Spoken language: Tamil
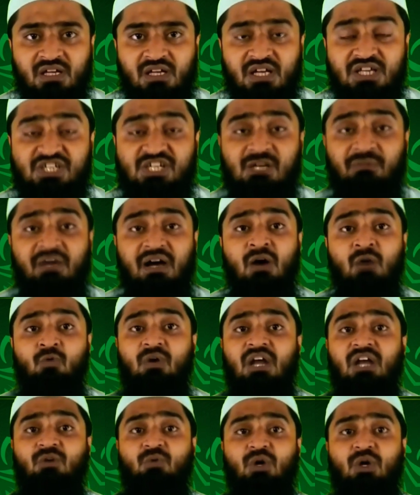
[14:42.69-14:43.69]
நிச்சயமாக
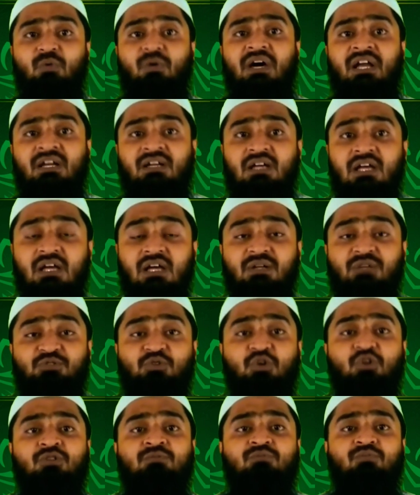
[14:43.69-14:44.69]
உங்களில் ஒருவர்
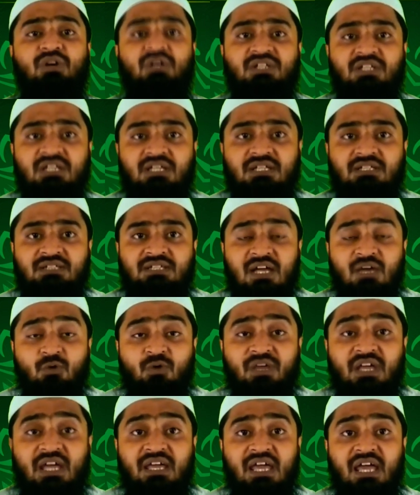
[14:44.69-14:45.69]
தொழும் பொழுது
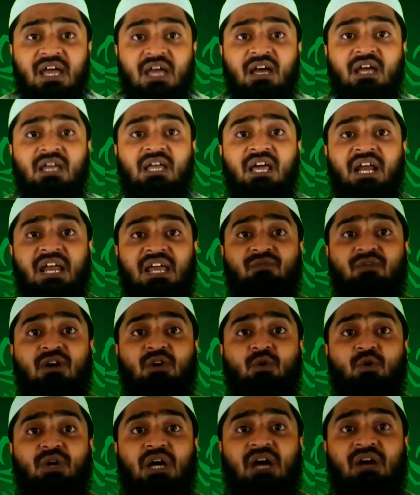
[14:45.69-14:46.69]
தன்னுடைய ஏக
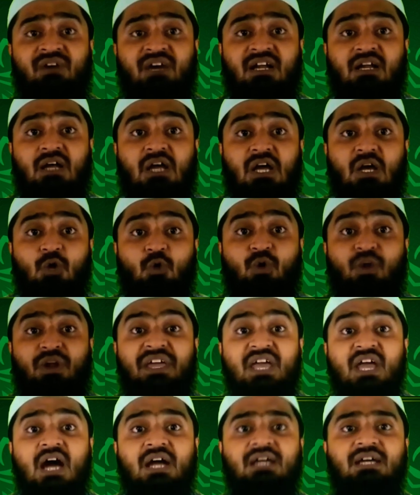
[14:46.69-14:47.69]
இறைவனோடு அவர்
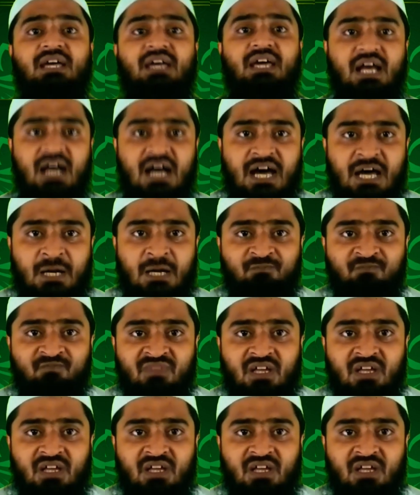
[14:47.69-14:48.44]
உரையாடுகிறார்